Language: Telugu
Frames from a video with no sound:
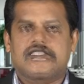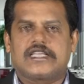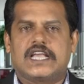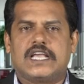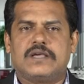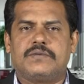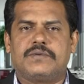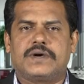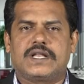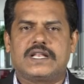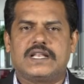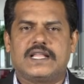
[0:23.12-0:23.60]

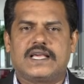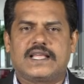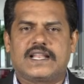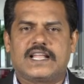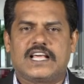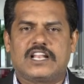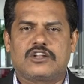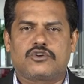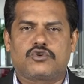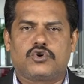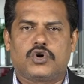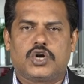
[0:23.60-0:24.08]
సైబర్
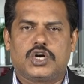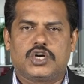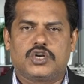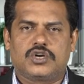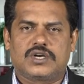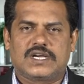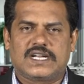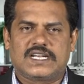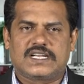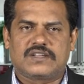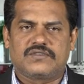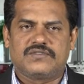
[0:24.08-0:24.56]
నేరాలకు
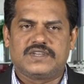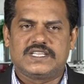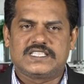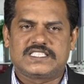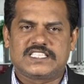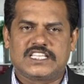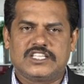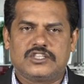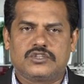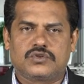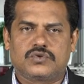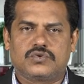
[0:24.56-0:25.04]
అడ్డుకట్ట
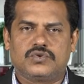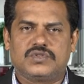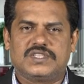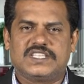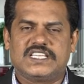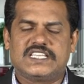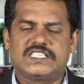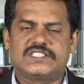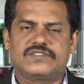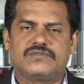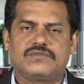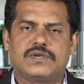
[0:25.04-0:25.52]
వేసేందుకు
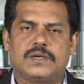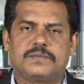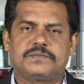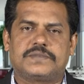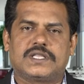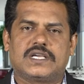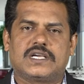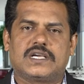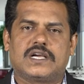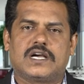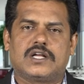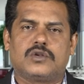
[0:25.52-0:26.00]

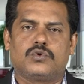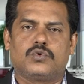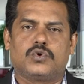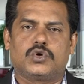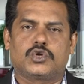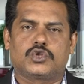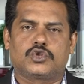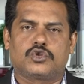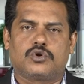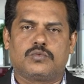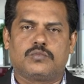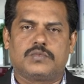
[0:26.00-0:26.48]
దేశవ్యాప్తంగా
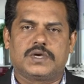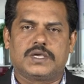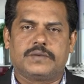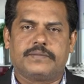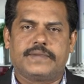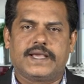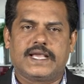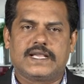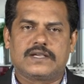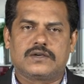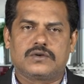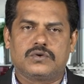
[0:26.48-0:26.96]
నూట తొంభై
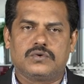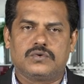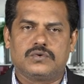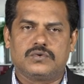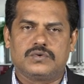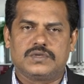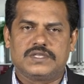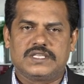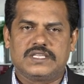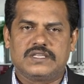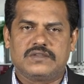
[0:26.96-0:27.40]
బ్యాంకులు